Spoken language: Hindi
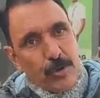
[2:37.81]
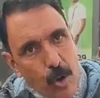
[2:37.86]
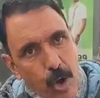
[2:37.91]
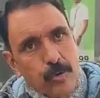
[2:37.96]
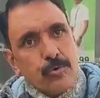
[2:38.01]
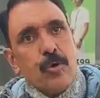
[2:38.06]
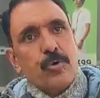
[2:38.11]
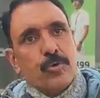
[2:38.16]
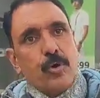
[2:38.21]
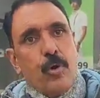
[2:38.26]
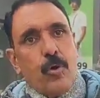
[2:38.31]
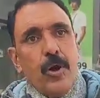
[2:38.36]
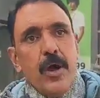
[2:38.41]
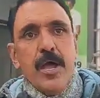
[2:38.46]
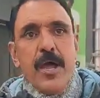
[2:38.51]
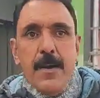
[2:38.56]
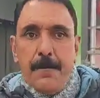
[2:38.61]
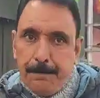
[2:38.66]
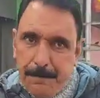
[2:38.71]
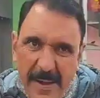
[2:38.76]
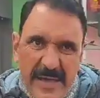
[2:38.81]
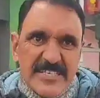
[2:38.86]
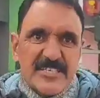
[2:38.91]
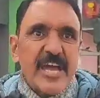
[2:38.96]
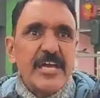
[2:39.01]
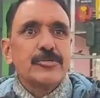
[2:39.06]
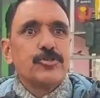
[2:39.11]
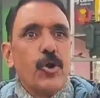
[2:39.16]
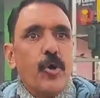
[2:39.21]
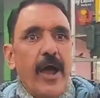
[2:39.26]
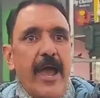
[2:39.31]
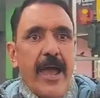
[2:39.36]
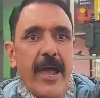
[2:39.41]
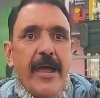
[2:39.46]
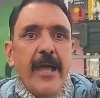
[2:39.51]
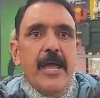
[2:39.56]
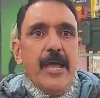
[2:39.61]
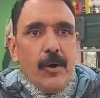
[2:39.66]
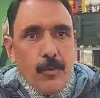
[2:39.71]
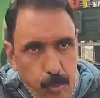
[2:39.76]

पैसे जो है वो उन्होंने